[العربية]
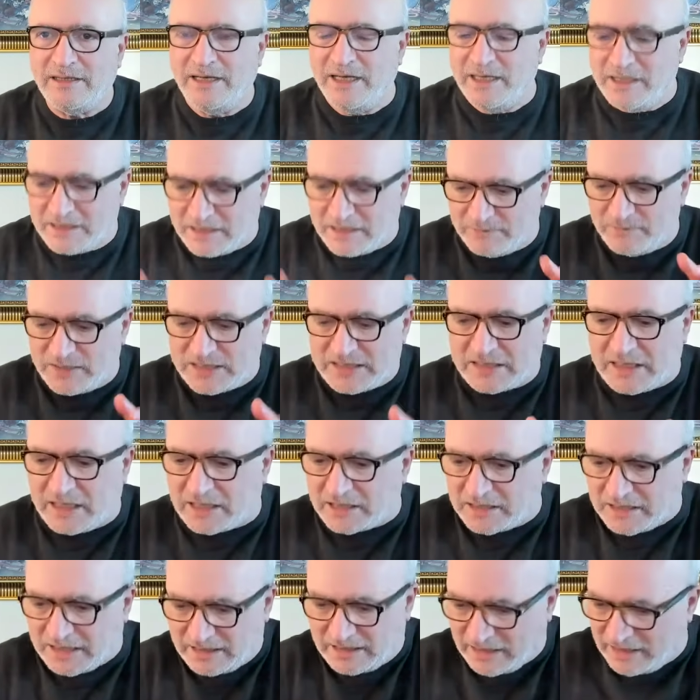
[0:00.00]
انت
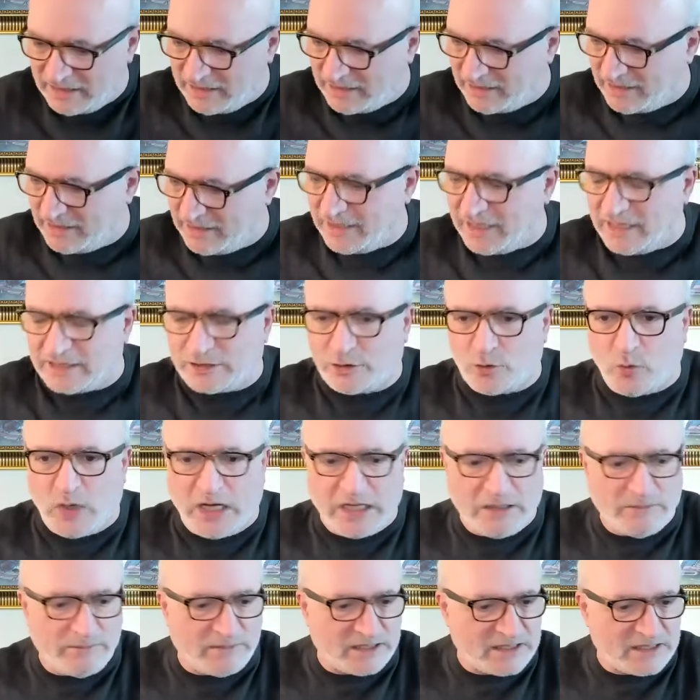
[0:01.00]
مسطرتك
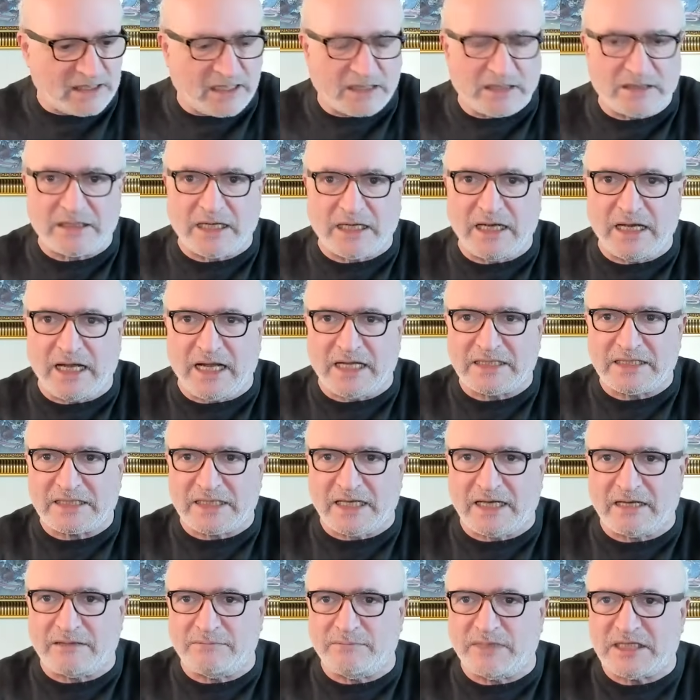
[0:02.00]
اطول مسطرتها
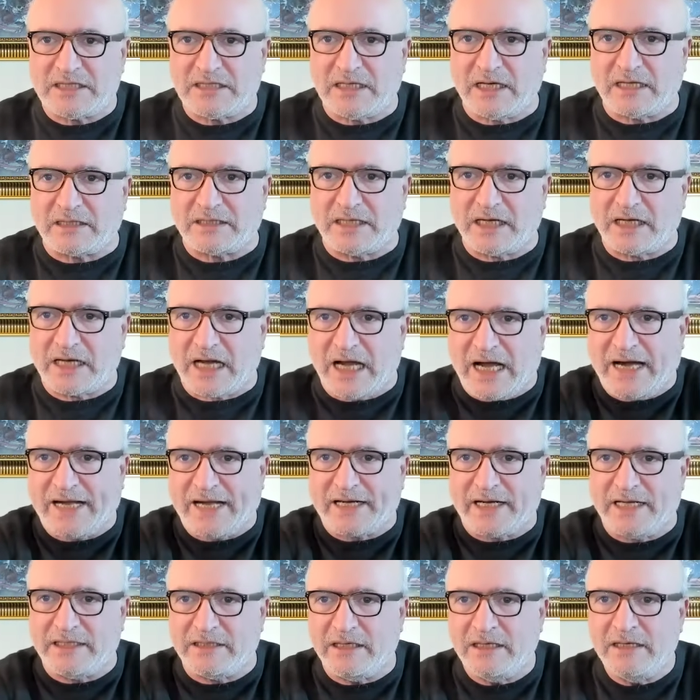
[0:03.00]
اقصر مسطرتك
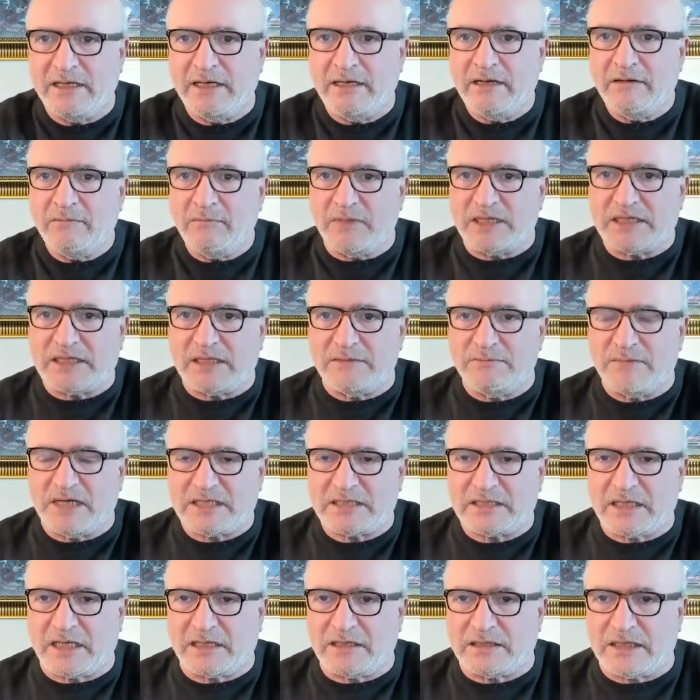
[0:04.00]
اعرض
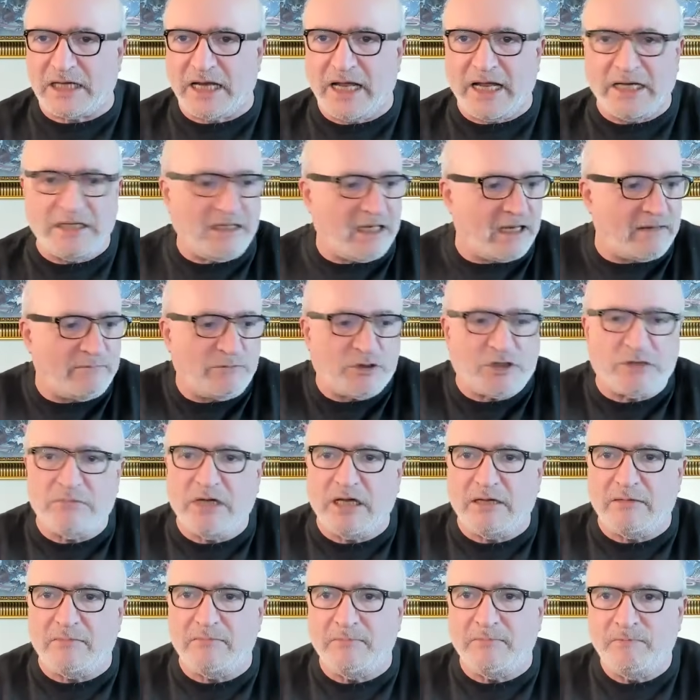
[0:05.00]
مسطرتها اضيق مش
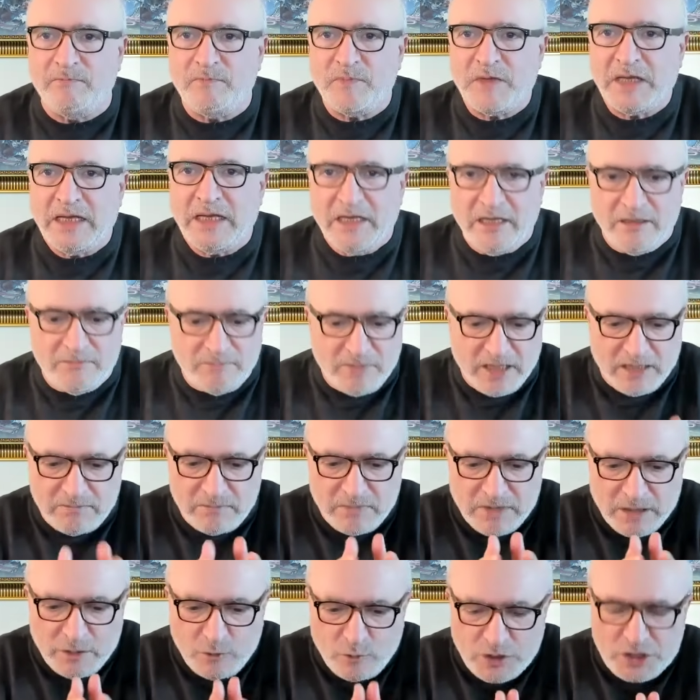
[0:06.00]
مهم
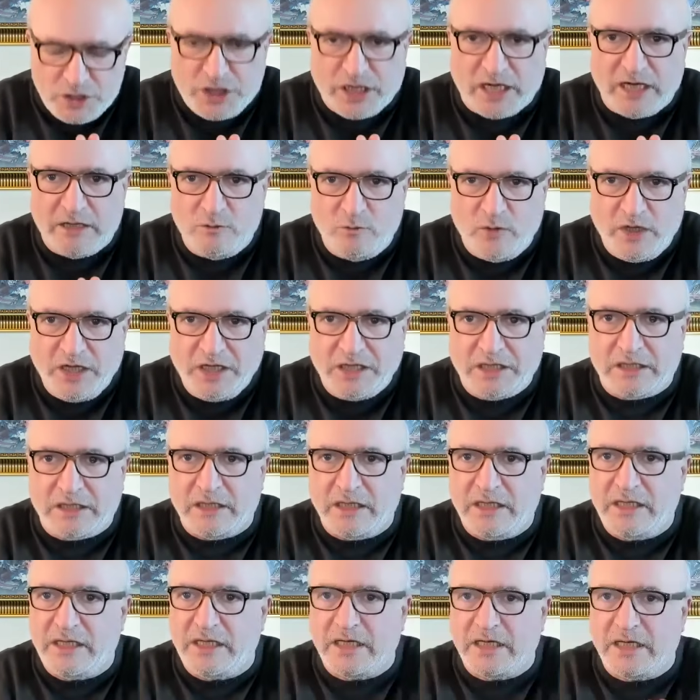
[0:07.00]
المهم الوجهه الوحده
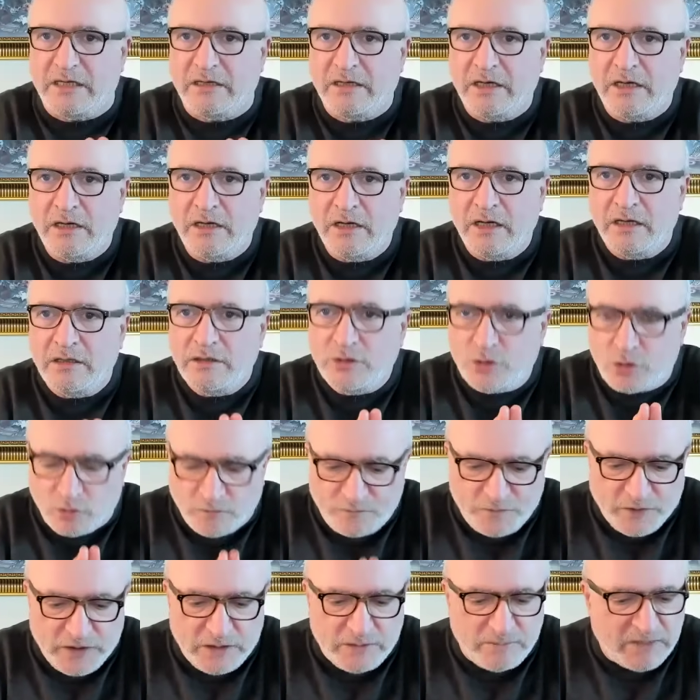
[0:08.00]
هي
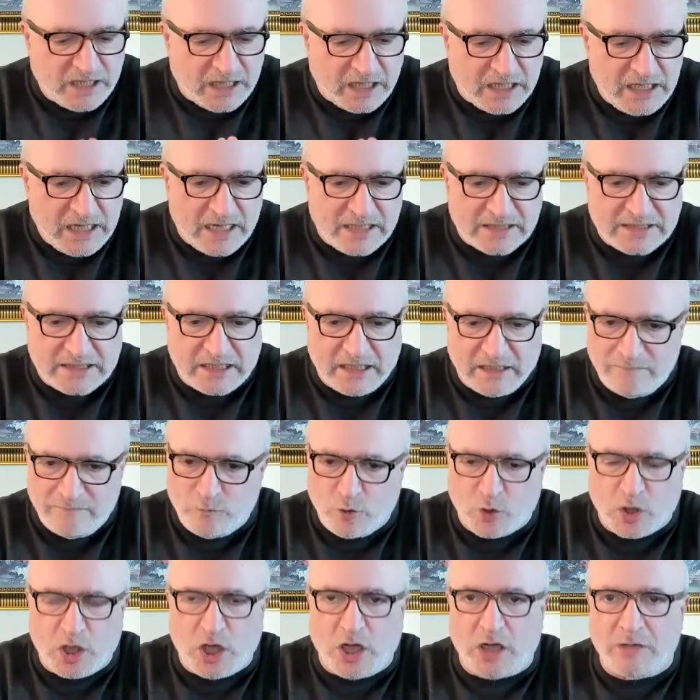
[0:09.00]
شو في مقياس
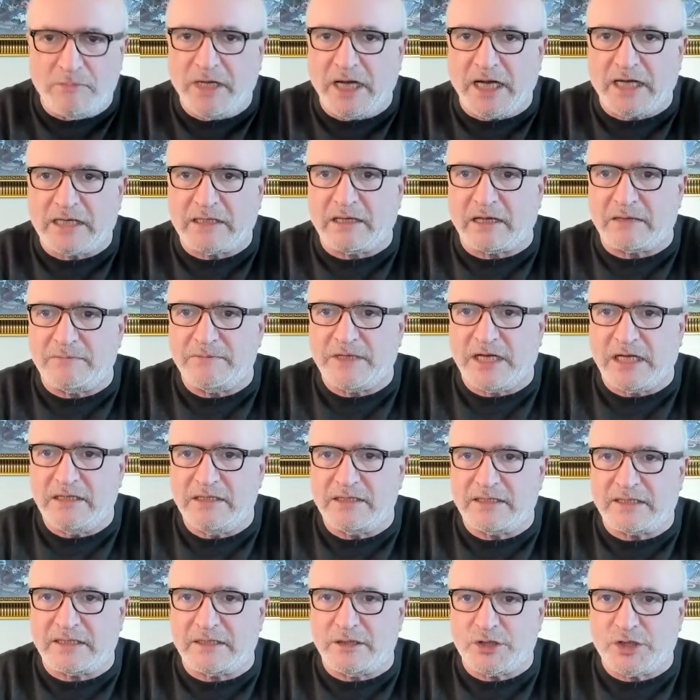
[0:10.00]
للمقاومه اكثر من
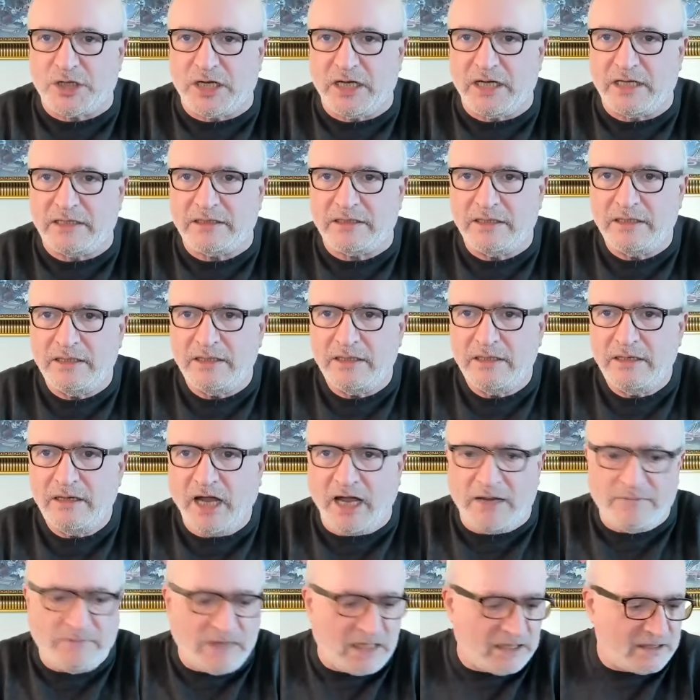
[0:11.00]
الاستشهاد
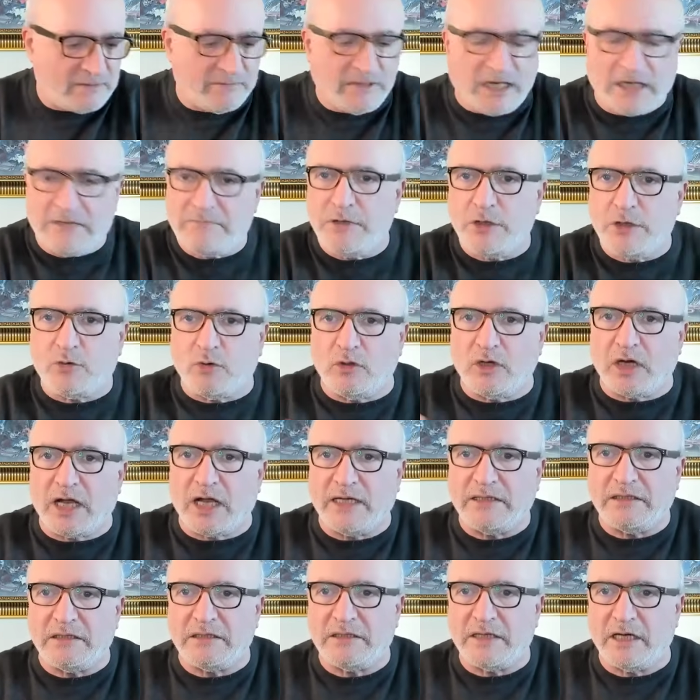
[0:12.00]
حماس ما كل
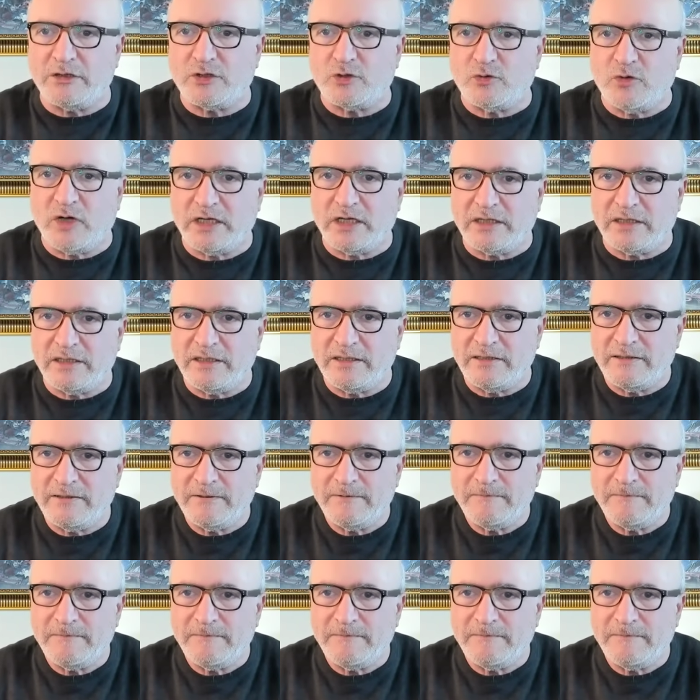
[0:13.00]
قادتها شهداء